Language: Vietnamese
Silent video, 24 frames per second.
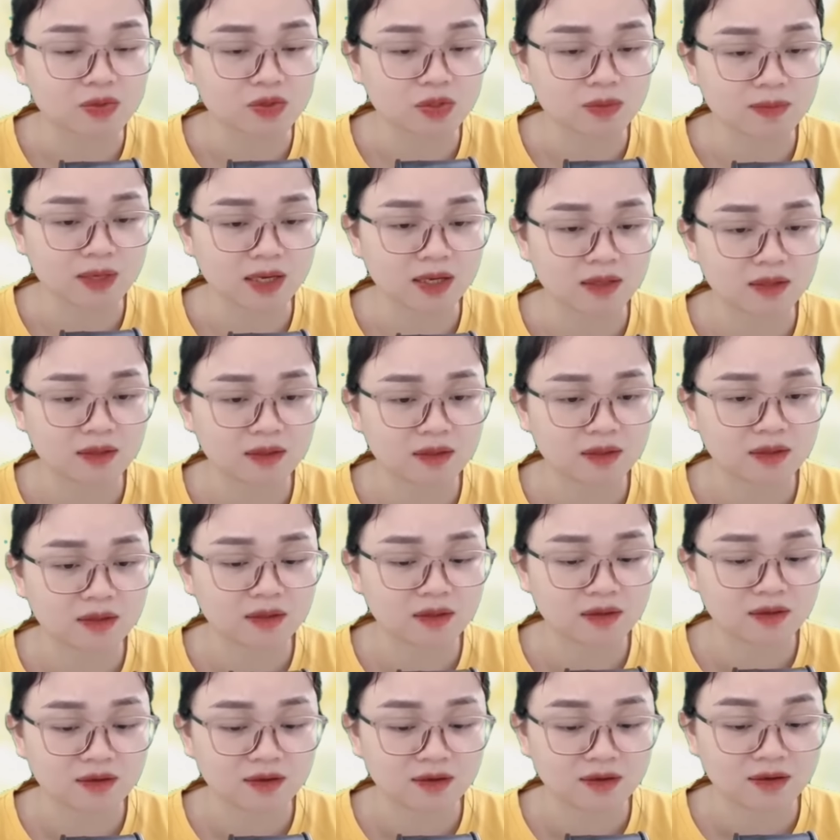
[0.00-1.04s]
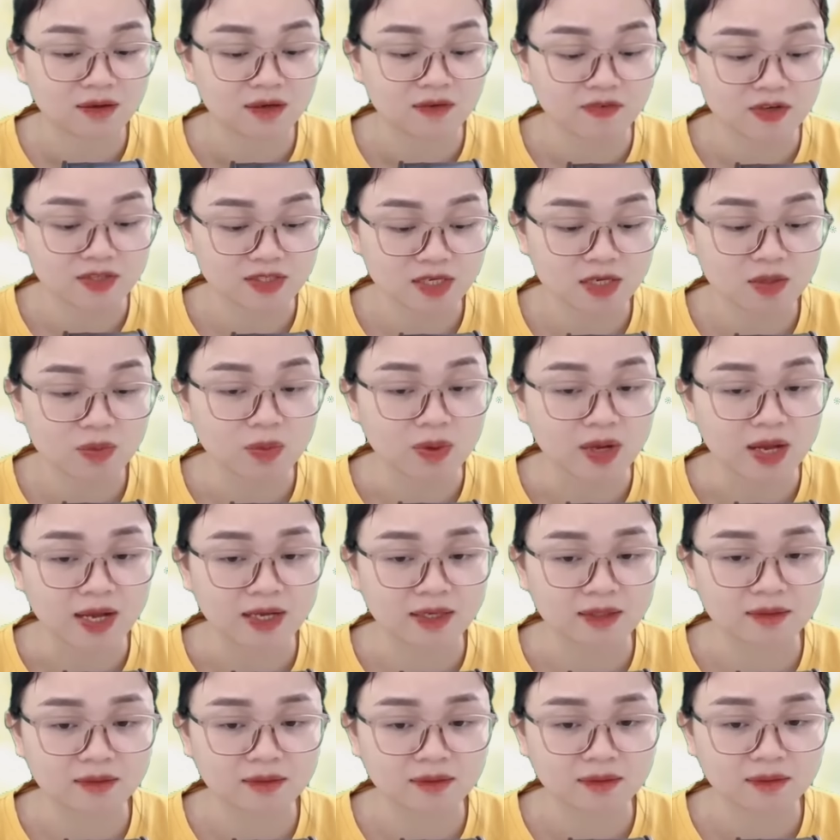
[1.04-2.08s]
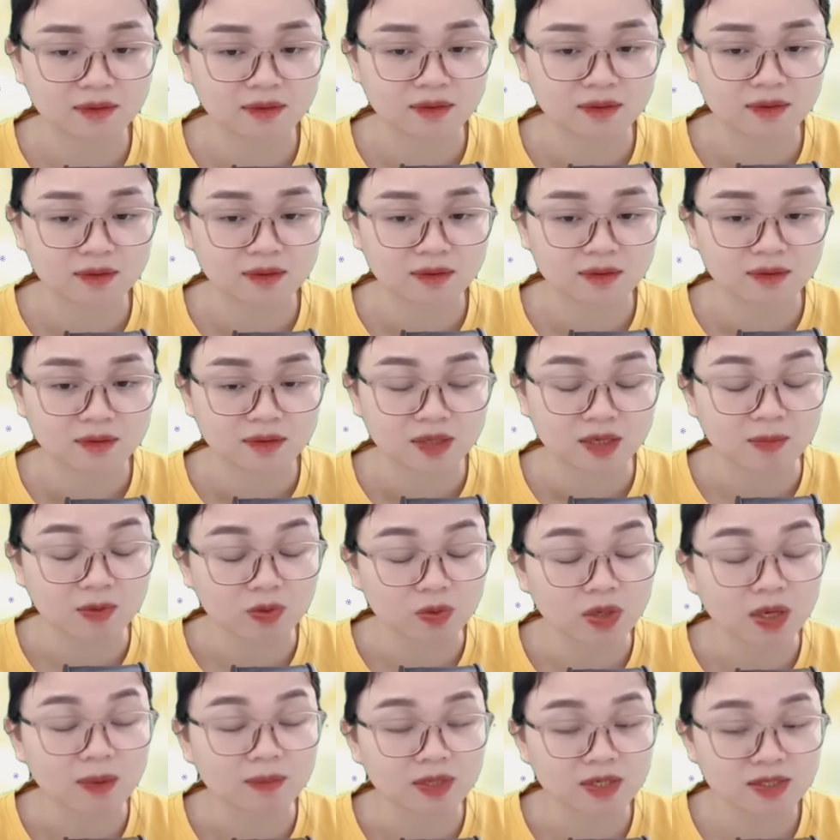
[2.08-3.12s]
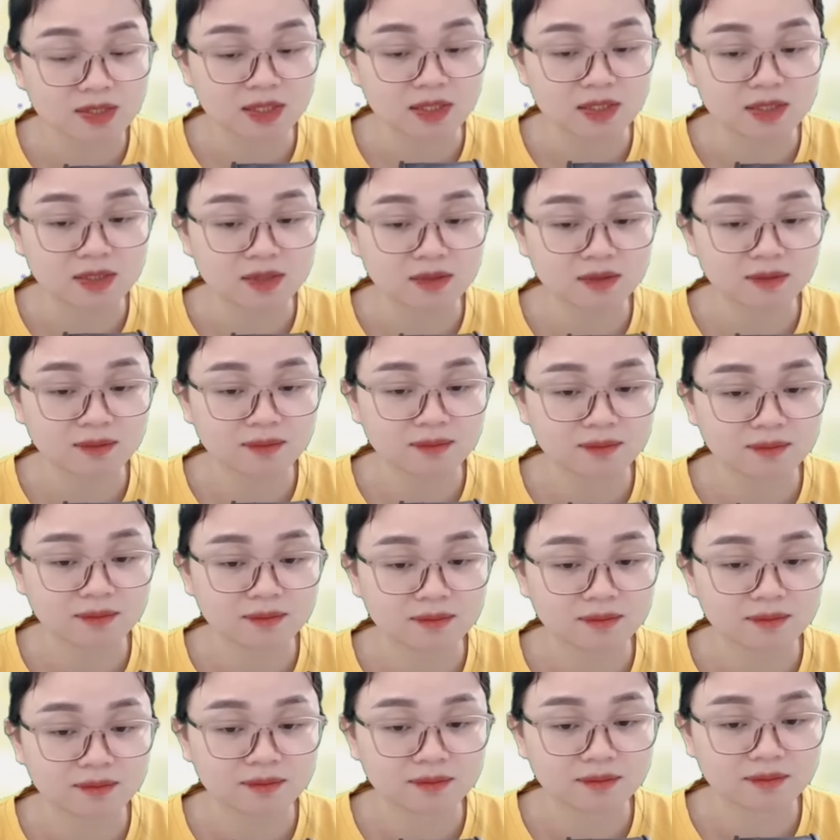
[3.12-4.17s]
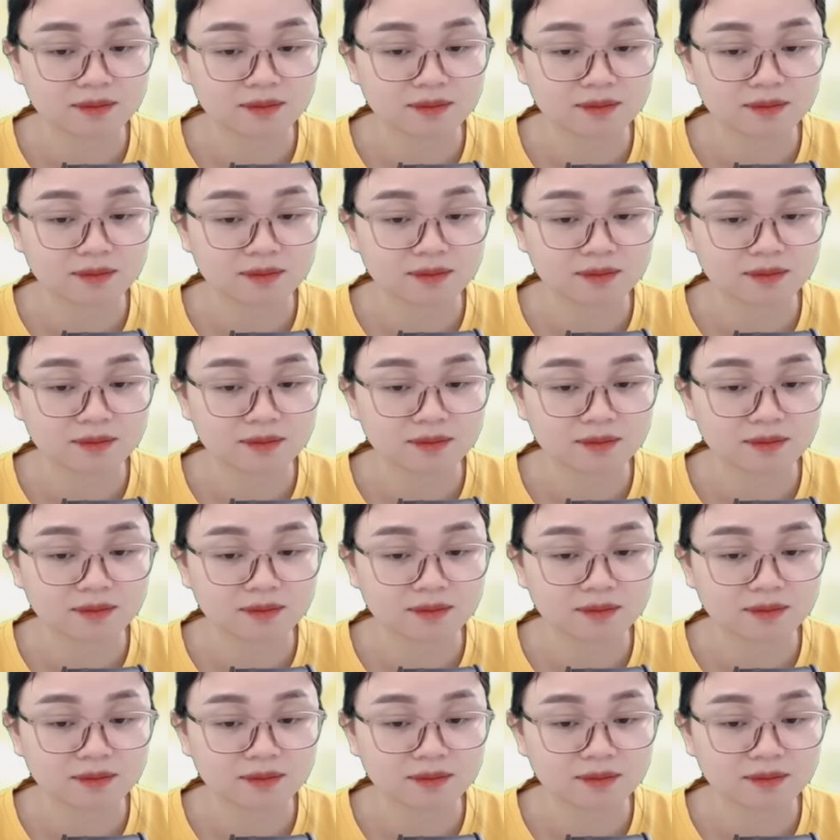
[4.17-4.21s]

Tôi đã bảo rồi mà Là việc riêng của anh Em bảo tôi làm cái gì chứ